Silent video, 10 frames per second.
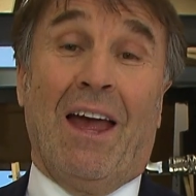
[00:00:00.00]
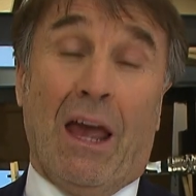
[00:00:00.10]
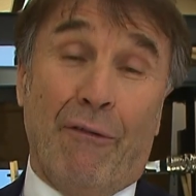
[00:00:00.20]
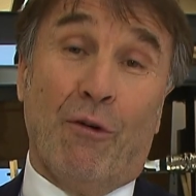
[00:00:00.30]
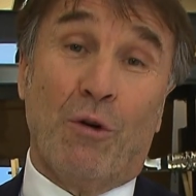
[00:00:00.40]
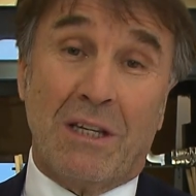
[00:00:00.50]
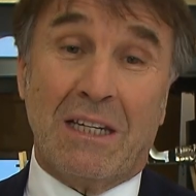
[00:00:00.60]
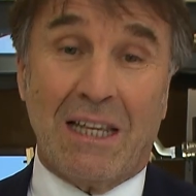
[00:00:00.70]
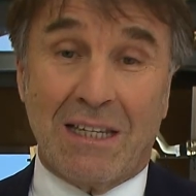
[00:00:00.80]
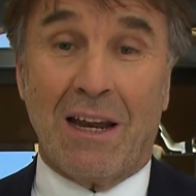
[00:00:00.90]
e
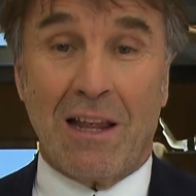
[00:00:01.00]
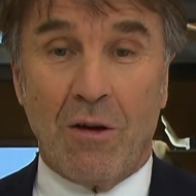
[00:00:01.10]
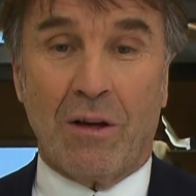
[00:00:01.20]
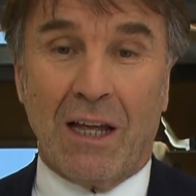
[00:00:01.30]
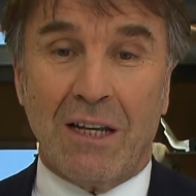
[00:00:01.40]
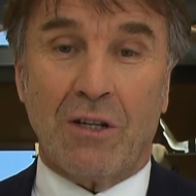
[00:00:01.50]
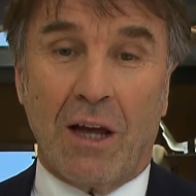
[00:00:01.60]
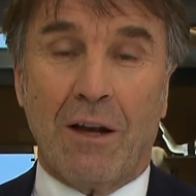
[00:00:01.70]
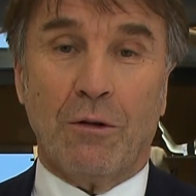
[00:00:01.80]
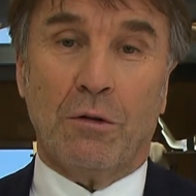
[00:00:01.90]
forse alzare gli occhi al
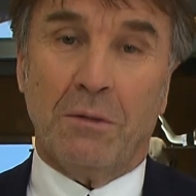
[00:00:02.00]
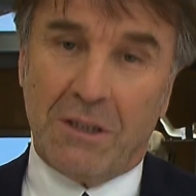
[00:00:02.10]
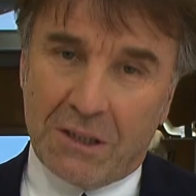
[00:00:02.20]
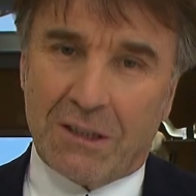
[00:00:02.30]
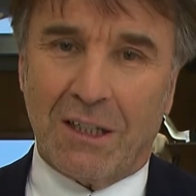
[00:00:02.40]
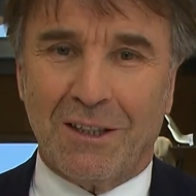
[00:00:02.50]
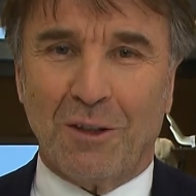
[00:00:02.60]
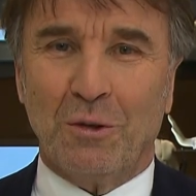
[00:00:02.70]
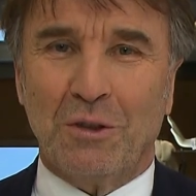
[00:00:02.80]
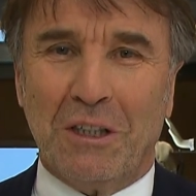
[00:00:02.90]
cielo, come dice
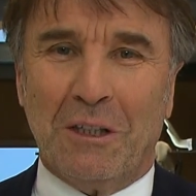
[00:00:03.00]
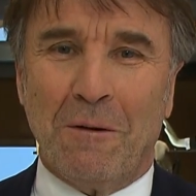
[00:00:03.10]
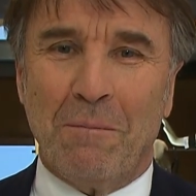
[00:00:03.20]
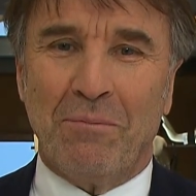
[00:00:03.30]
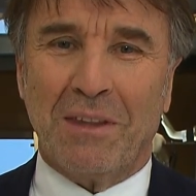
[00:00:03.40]
Sant'Agostino,